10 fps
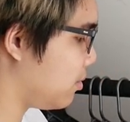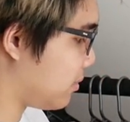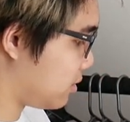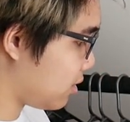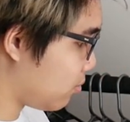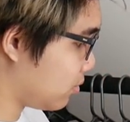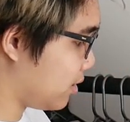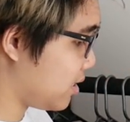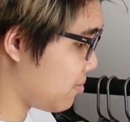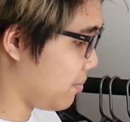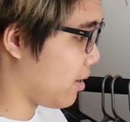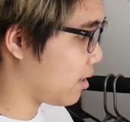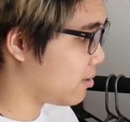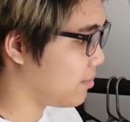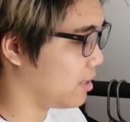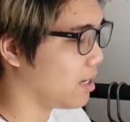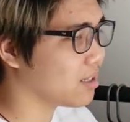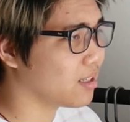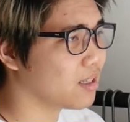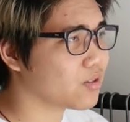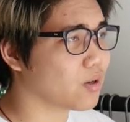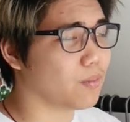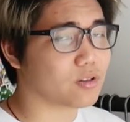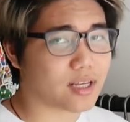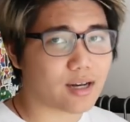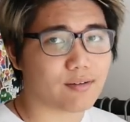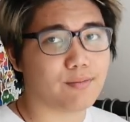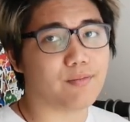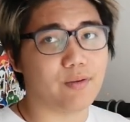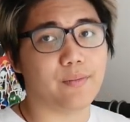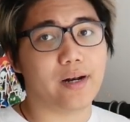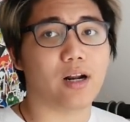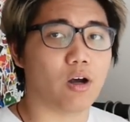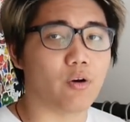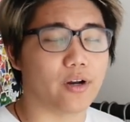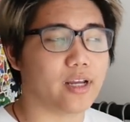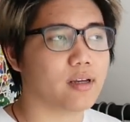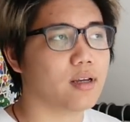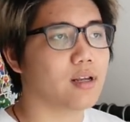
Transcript: nhưng mà sau một thời gian mình mặc ấy, mình khá là thích những chiếc quần bó sát, bởi vì mình đã nói hồi nãy,